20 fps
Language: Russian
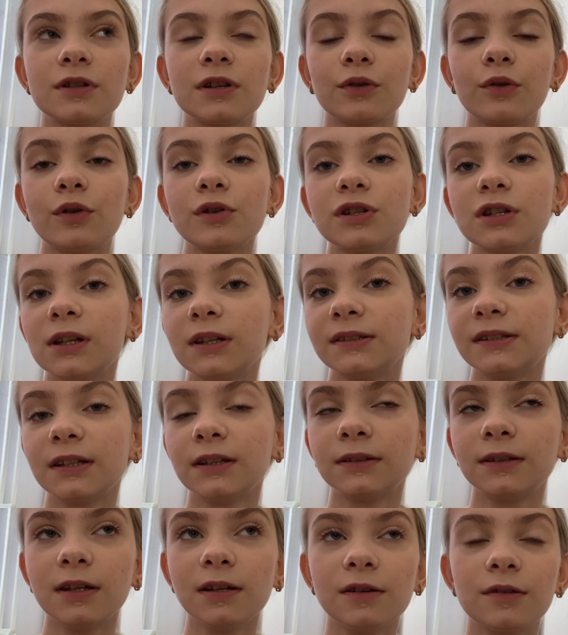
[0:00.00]
закончила
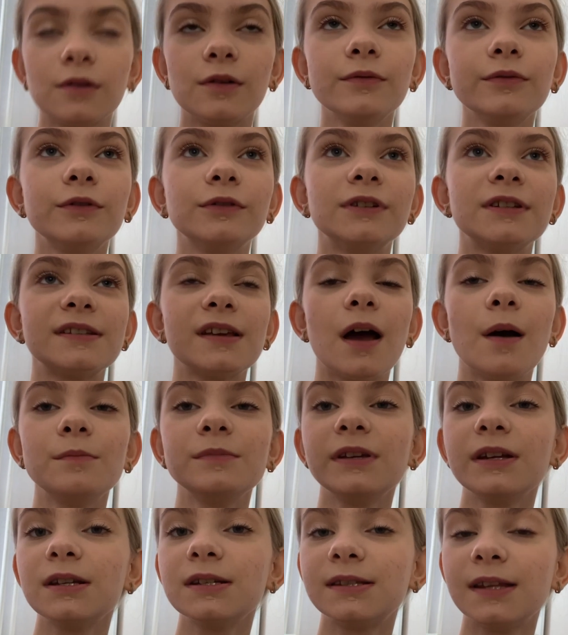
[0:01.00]
делать тренировку. На
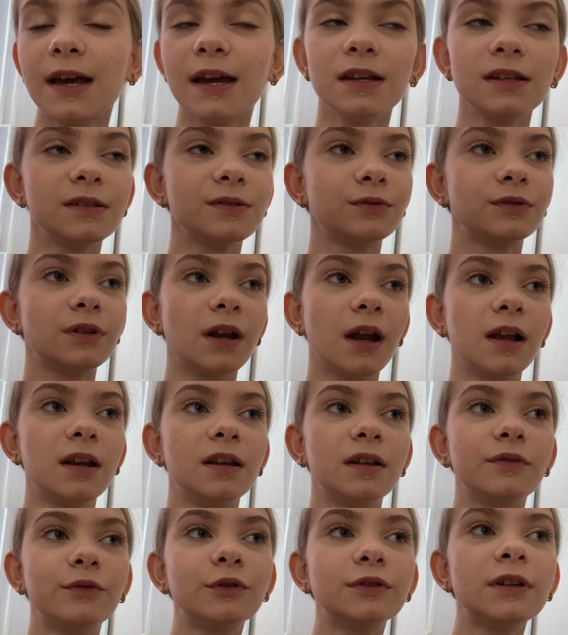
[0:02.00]
самом деле, знаете, вот
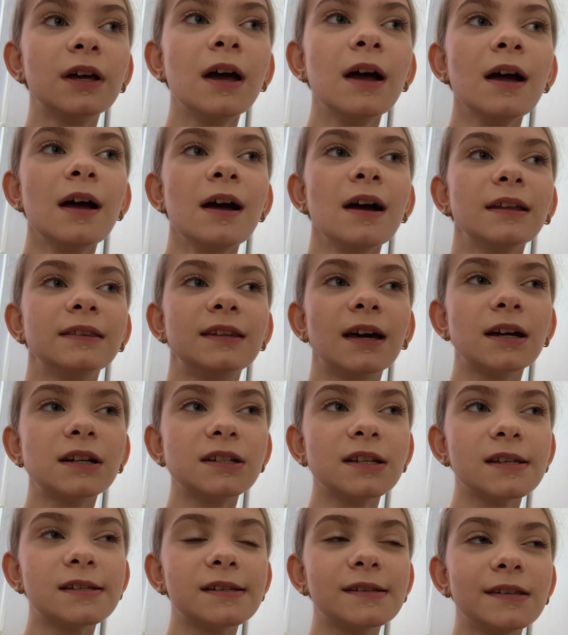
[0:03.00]
реально, вот
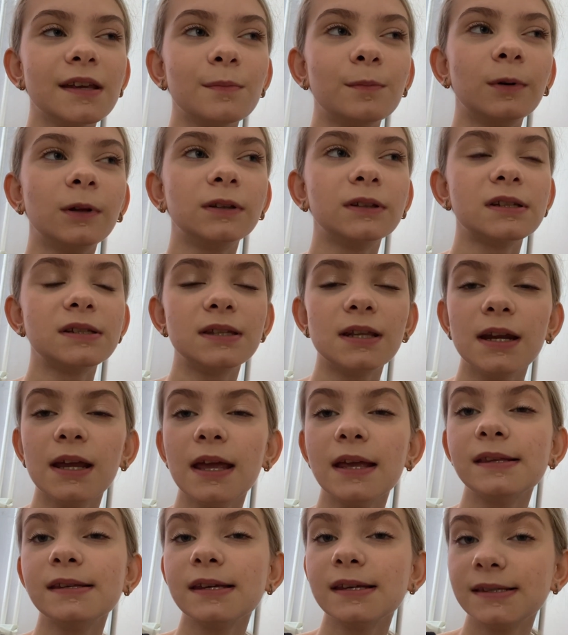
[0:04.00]
даже если не было
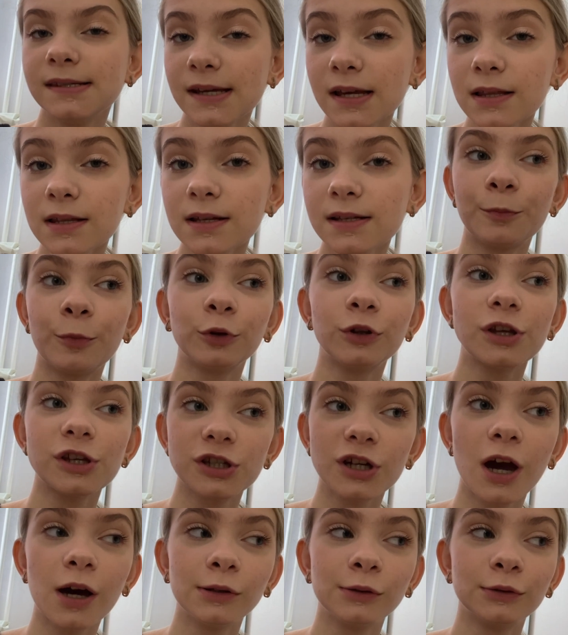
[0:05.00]
настроения делать
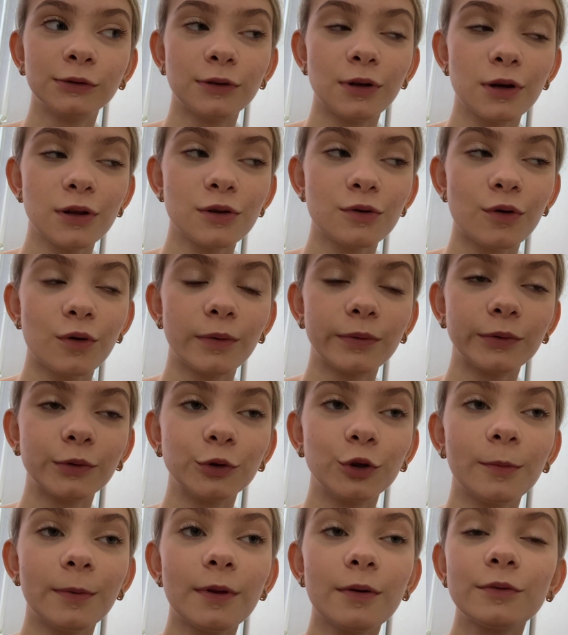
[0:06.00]
поначалу эту
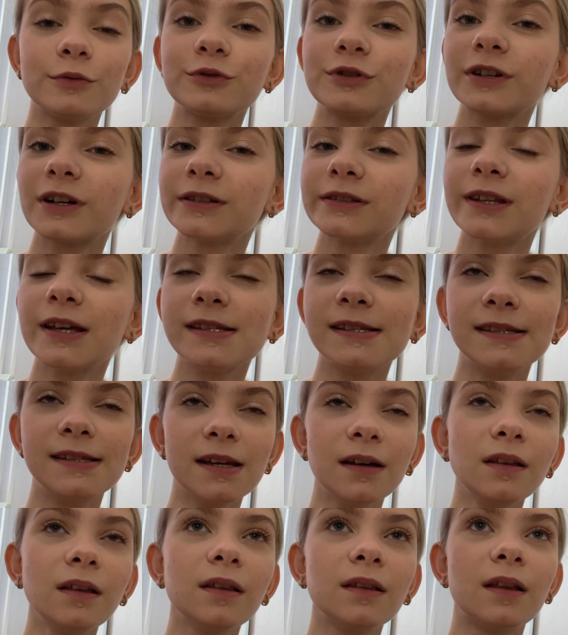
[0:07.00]
тренировку, то потом уже когда
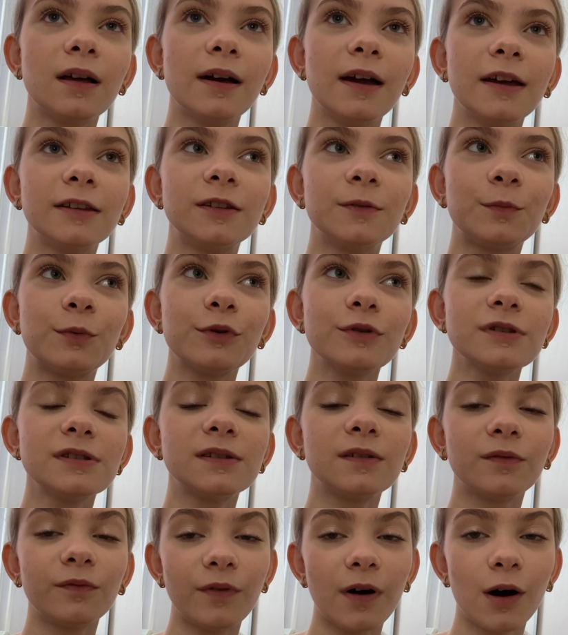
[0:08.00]
сделала, это
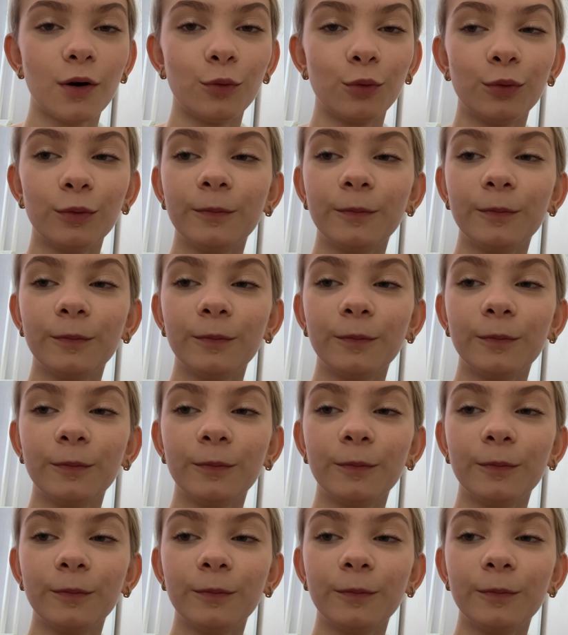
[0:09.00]
просто вау.